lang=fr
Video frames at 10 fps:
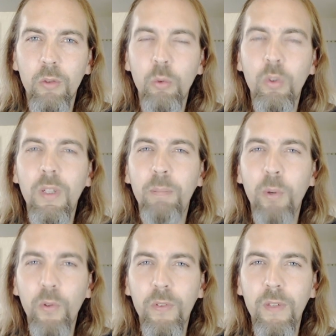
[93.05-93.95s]
Toutes les
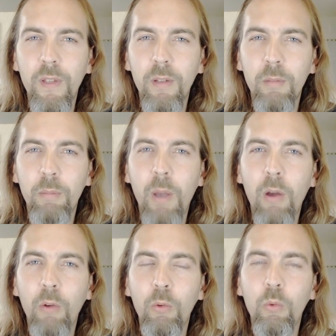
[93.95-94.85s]
pensées,
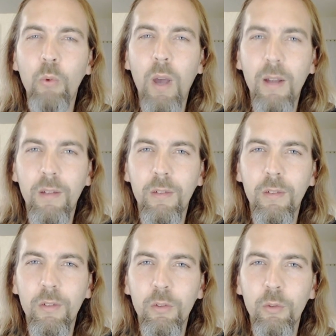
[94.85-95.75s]
paroles ou
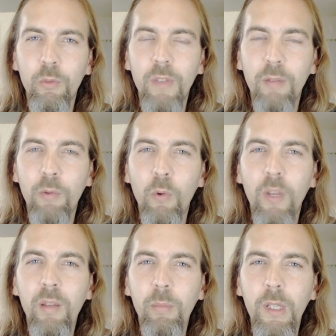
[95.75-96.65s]
actes que nous avons
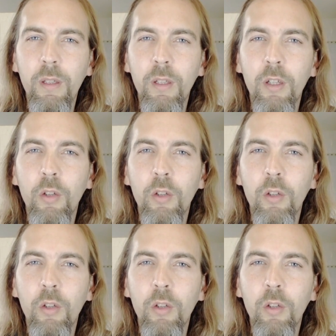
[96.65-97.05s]
émis